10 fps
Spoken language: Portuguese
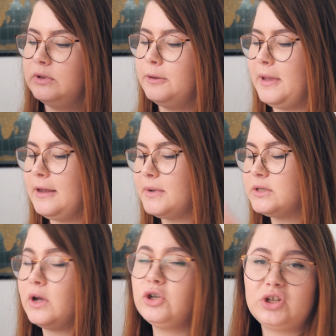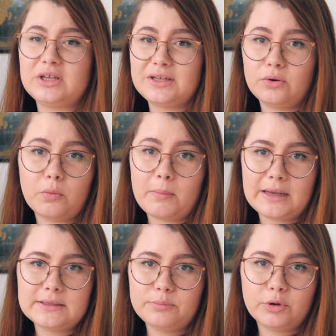também, mas eu acho que, assim, o
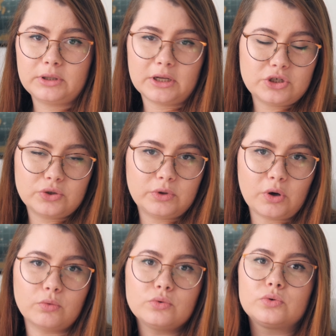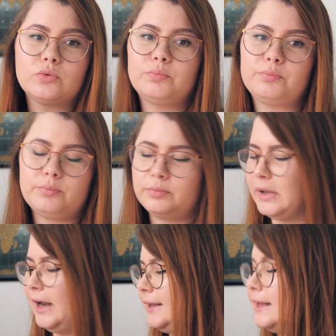mais importante, o que eu uso
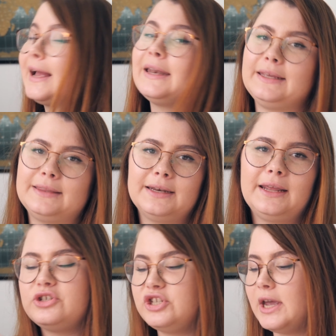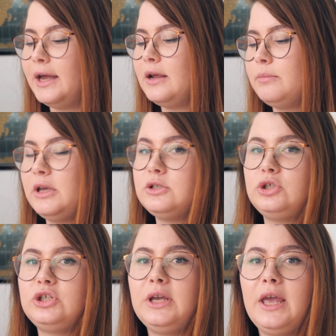além da caneta, né?
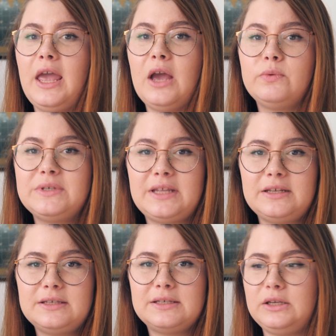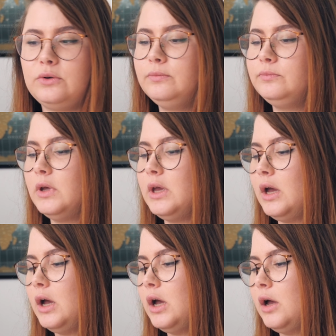Diariamente é um standzinho
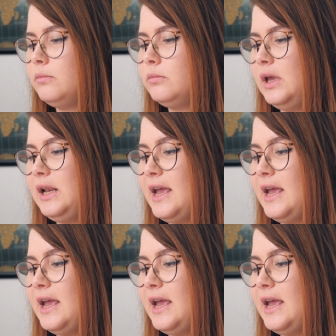um, ele